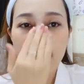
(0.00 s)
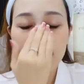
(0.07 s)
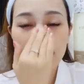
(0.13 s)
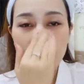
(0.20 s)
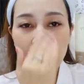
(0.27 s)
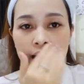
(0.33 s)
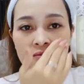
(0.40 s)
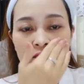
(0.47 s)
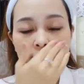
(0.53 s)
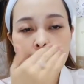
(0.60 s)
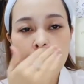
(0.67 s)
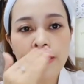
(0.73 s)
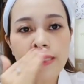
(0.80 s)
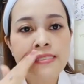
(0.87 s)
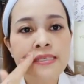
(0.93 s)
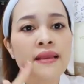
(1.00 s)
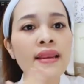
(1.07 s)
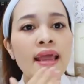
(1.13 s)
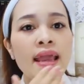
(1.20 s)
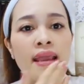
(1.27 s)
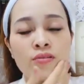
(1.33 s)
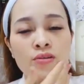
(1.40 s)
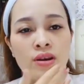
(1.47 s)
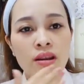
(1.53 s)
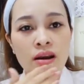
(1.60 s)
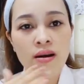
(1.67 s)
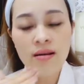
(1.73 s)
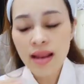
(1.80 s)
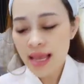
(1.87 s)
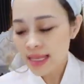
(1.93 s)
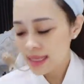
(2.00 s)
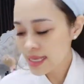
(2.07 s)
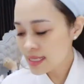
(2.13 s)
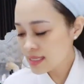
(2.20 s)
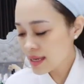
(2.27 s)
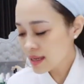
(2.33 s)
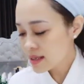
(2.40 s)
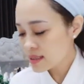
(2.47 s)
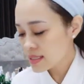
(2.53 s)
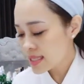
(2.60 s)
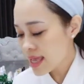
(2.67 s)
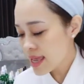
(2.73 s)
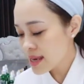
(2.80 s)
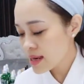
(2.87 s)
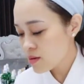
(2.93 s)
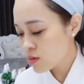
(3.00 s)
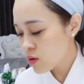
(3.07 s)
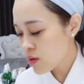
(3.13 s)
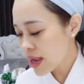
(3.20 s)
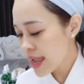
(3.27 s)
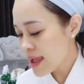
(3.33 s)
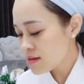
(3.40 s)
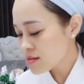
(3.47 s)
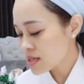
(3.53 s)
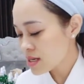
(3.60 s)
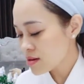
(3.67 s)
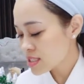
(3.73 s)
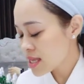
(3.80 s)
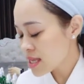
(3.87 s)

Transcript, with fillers: thì cái vitamin C này của nó là tinh chất C nồng độ cao thì nó sẽ